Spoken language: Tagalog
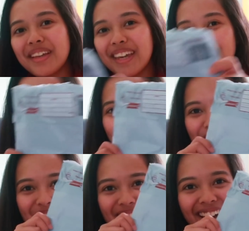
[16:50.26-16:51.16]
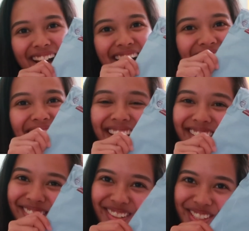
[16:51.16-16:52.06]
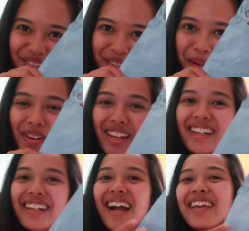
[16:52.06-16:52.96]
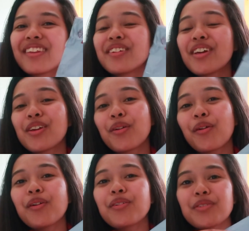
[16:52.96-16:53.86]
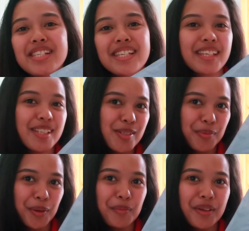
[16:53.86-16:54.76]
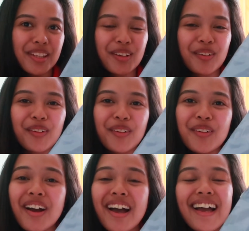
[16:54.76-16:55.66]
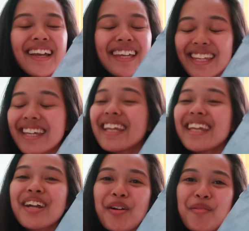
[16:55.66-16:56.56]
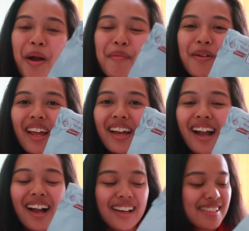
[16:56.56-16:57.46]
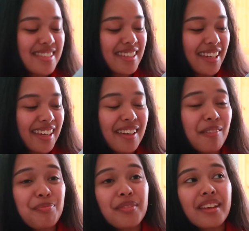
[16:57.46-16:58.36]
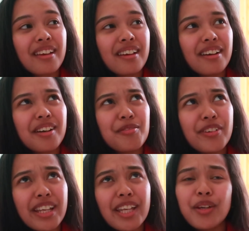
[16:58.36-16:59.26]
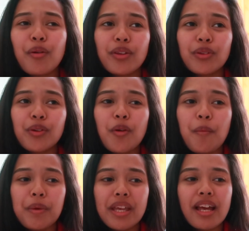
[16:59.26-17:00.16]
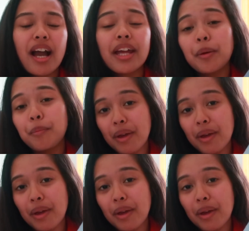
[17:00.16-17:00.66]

Ito na! Ito na siya mga palangga. Ito na yung residence permit ko. Kinikilig ako mga palangga kasi um, feeling ko ito yung pinaka the